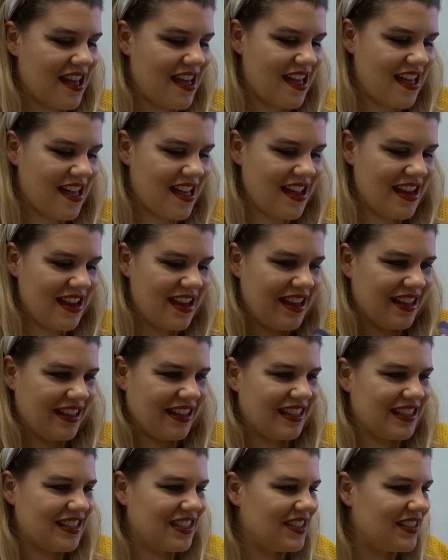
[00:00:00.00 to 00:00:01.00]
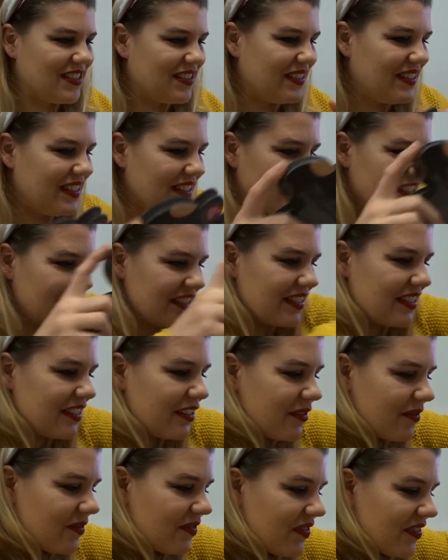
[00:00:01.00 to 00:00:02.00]
¡Hala, qué chulo!
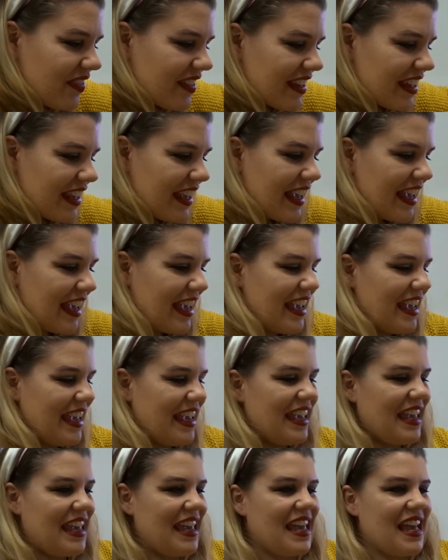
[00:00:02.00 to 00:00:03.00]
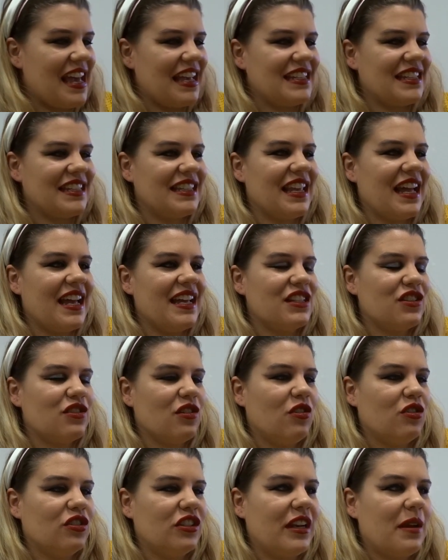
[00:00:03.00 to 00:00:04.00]
Y esta es
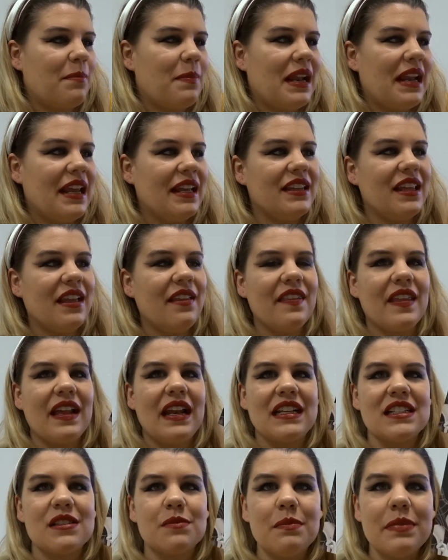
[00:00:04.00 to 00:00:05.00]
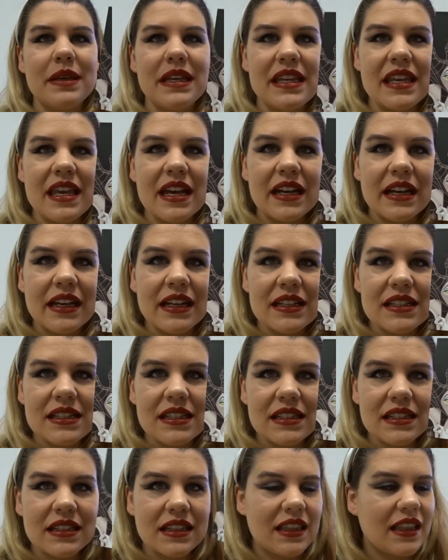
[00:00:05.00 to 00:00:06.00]
otra paleta de las
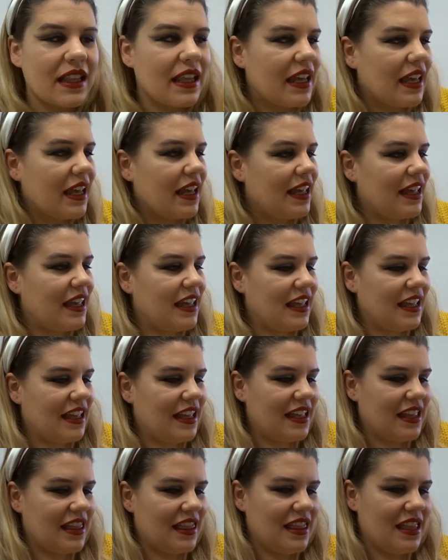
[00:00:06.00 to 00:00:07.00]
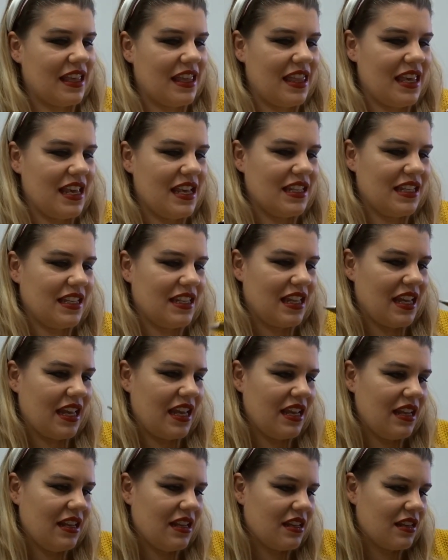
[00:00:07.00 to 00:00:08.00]
villanas de,
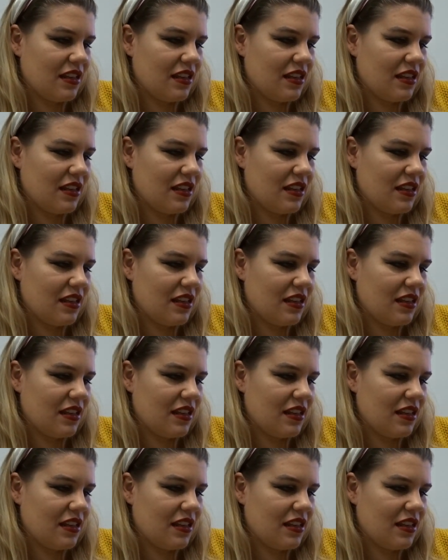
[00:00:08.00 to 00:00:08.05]
Disney.